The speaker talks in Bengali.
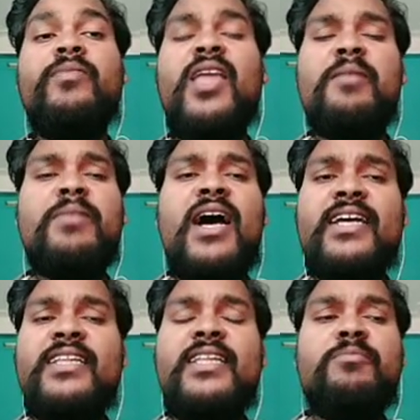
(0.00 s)
আমরা
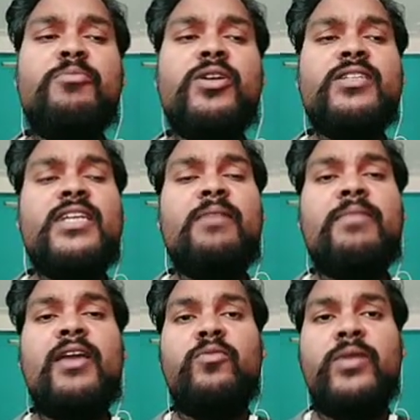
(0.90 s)
আগের দিন পড়েছিলাম
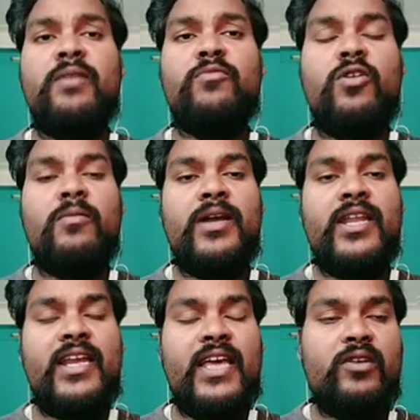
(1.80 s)
অ্যালুমিনিয়াম কপারের
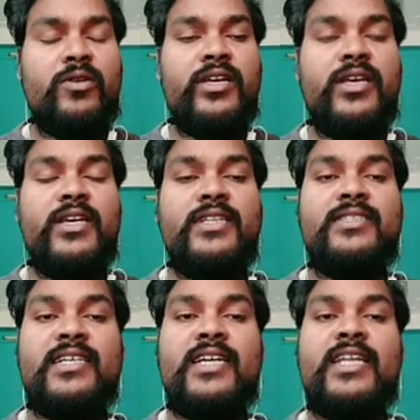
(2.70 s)
অ্যালয়
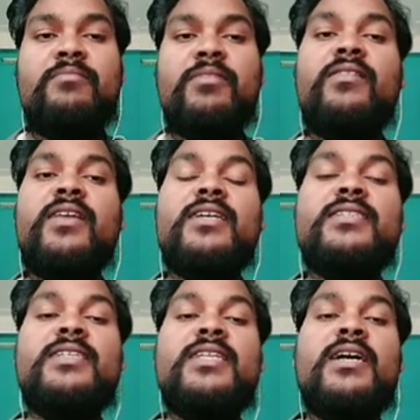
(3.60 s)
যেখানে আমরা
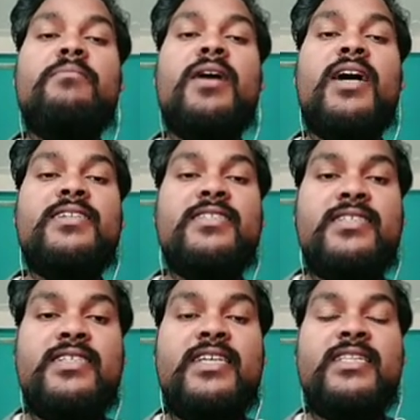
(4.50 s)
দেখেছিলাম হাই
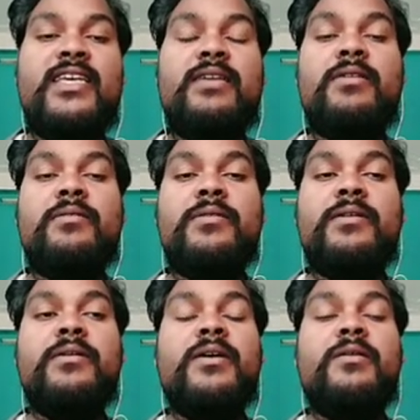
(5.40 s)
স্ট্রেংথ কিভাবে
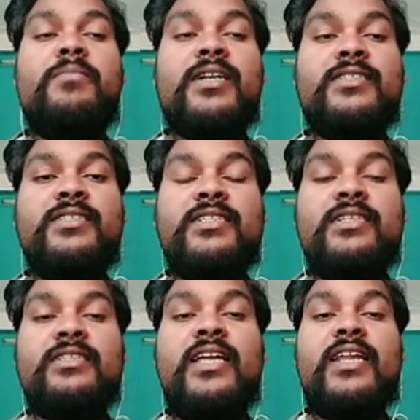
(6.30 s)
বাড়ছে
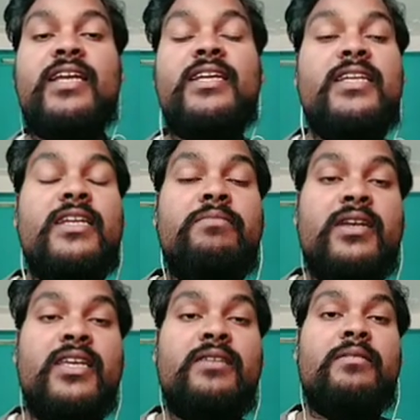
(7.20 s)
তার হিট ট্রিটমেন্ট
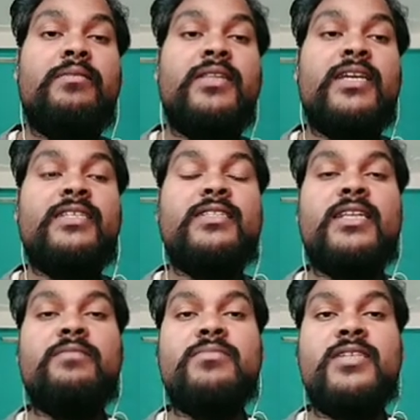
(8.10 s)
কিভাবে
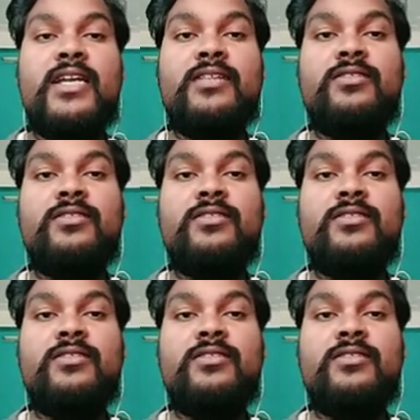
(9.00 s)
দেখেছিলাম যারা